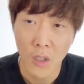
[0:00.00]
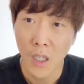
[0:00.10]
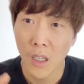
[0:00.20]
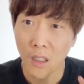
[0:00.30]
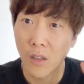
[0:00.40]

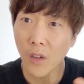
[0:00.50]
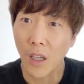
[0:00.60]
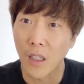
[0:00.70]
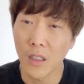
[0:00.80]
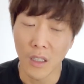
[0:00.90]
그렇게
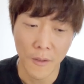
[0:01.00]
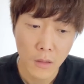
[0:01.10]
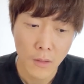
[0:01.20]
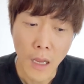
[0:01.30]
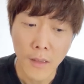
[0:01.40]
이제
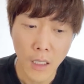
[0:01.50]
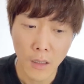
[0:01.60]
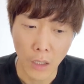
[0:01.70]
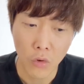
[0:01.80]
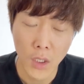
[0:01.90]
생사를
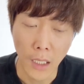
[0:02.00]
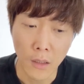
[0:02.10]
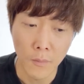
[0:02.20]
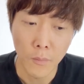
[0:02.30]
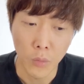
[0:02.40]
다투지
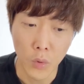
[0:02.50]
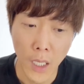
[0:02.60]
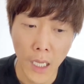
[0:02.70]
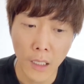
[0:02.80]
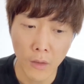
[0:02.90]
않는 부분에
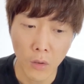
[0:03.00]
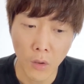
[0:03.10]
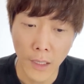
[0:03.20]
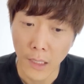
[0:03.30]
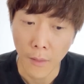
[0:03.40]
한해서
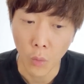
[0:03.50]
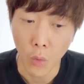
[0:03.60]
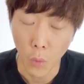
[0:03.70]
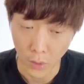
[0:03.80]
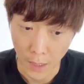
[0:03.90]
한다고
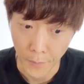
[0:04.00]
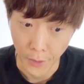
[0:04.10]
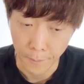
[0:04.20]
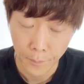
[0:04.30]
본다면